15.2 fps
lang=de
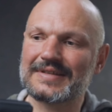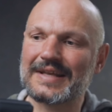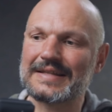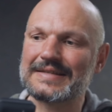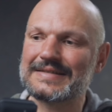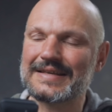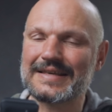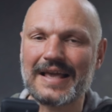
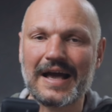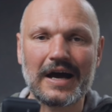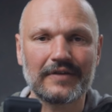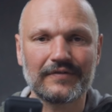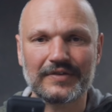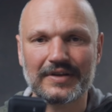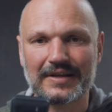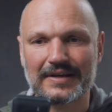ganze Jahr
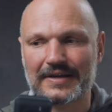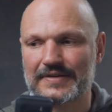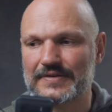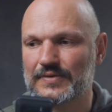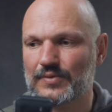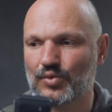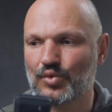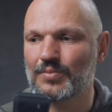und für den
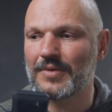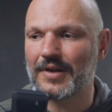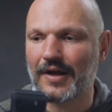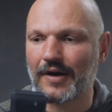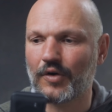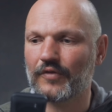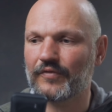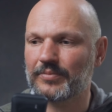ganzen
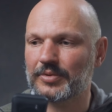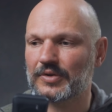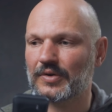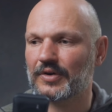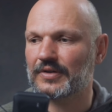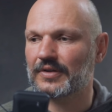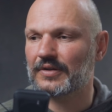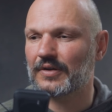Umlauf
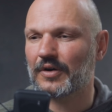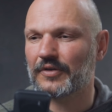bedeutet,